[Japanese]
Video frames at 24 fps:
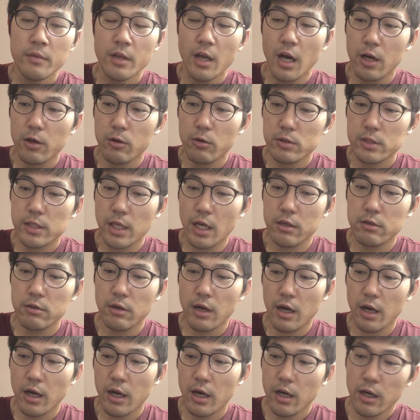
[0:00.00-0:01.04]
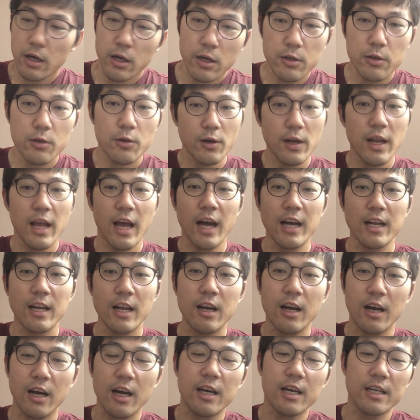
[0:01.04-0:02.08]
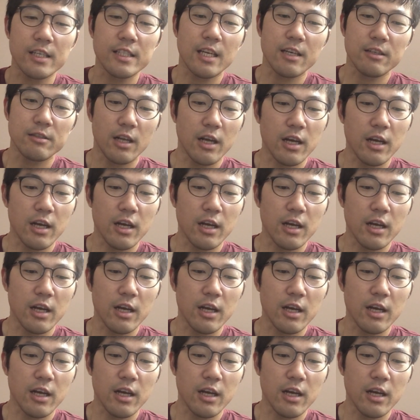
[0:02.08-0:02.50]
あの桜のね花が咲く